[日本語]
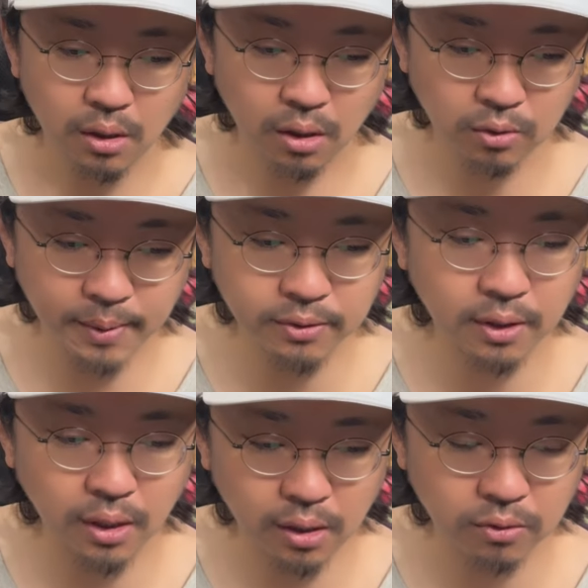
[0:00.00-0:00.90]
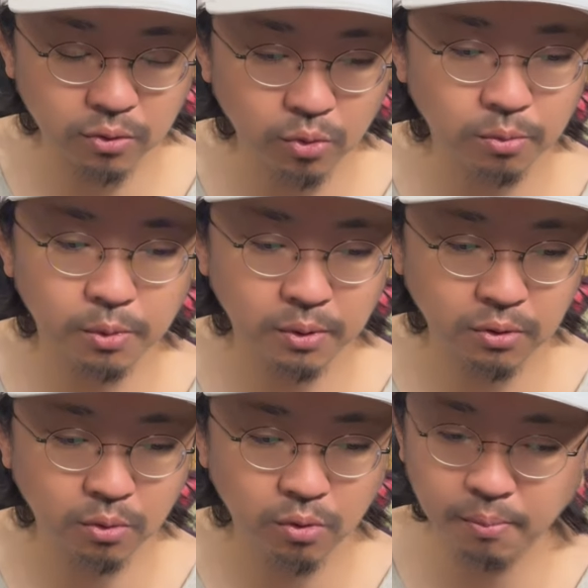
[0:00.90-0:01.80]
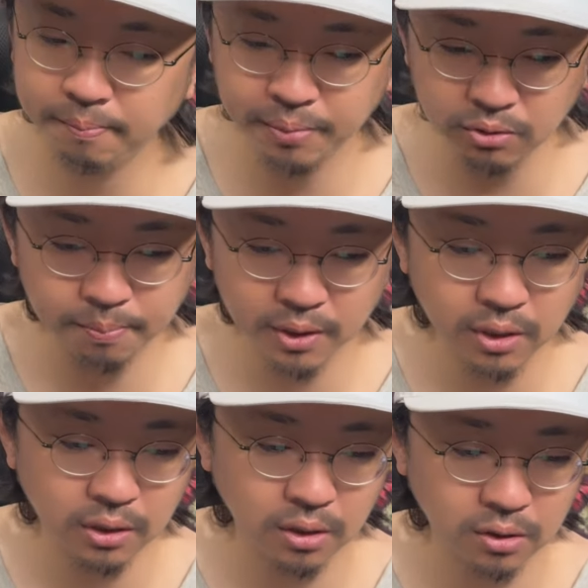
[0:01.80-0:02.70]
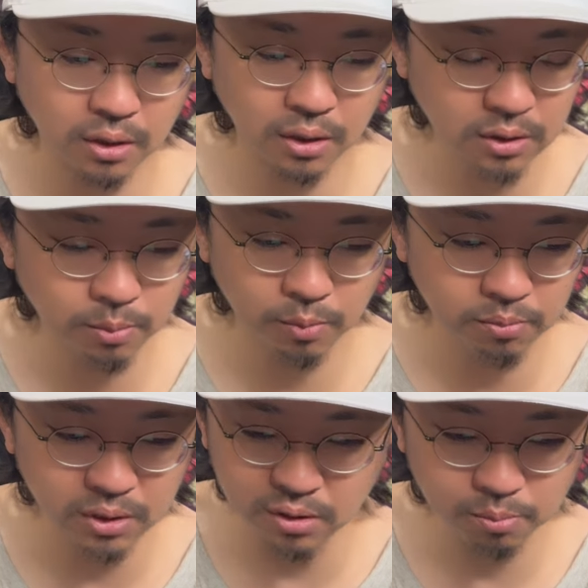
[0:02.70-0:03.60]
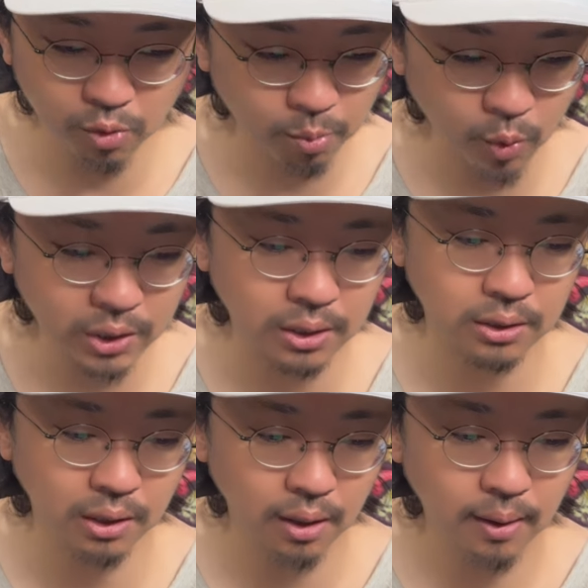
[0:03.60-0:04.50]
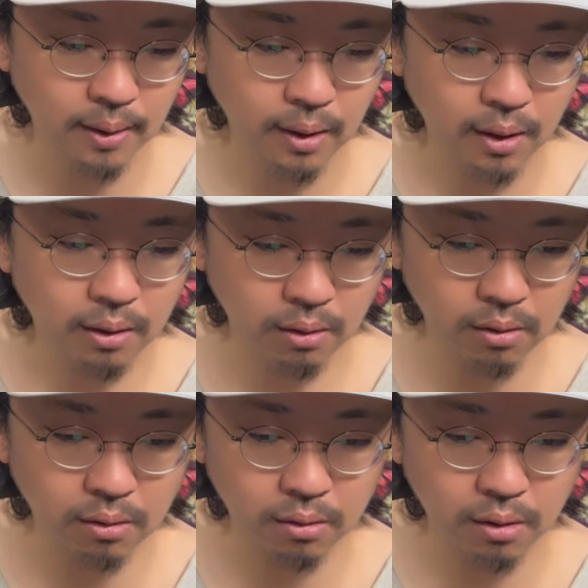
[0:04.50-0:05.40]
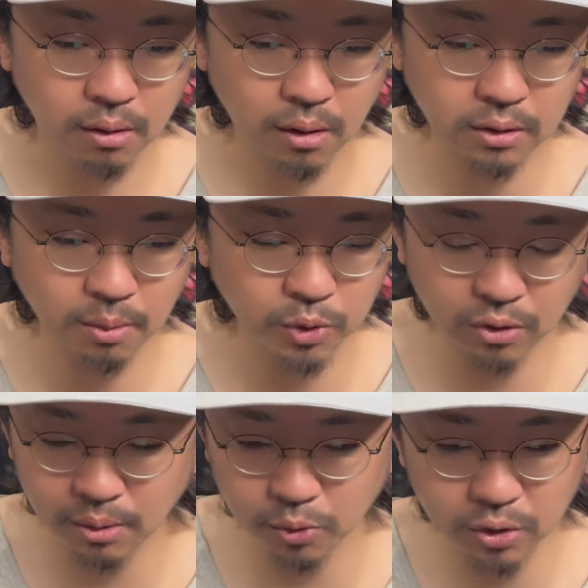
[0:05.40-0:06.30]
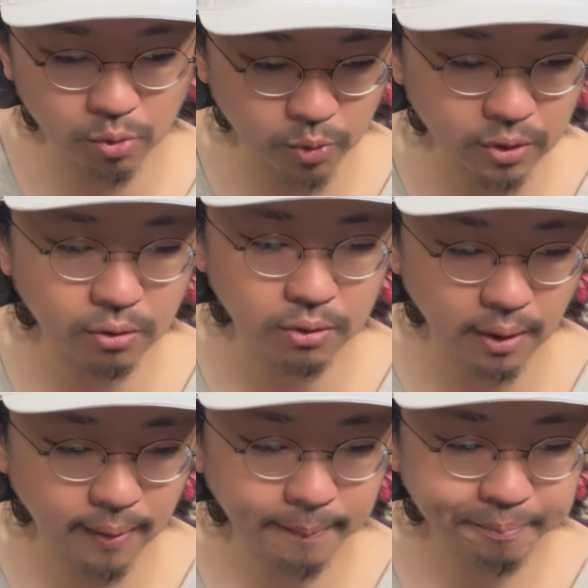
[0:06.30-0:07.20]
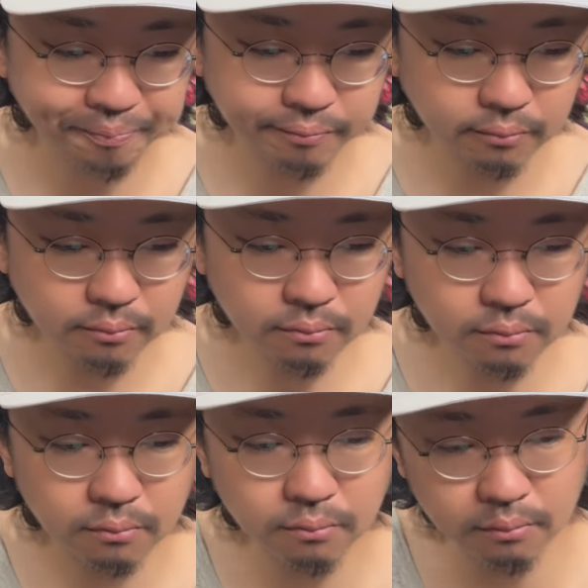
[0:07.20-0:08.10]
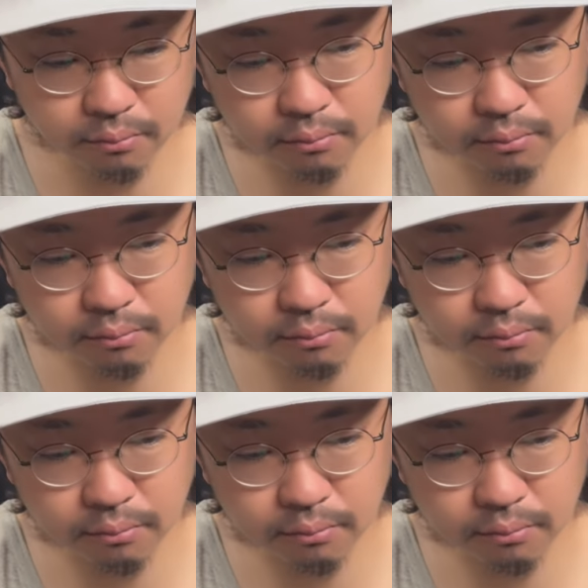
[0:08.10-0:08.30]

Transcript: あのパセリ愛がすごいと思いますけど俺別にパセリに対して何にも無人も思わないんで、うん、あってもなくてもいいと思ってるんでうん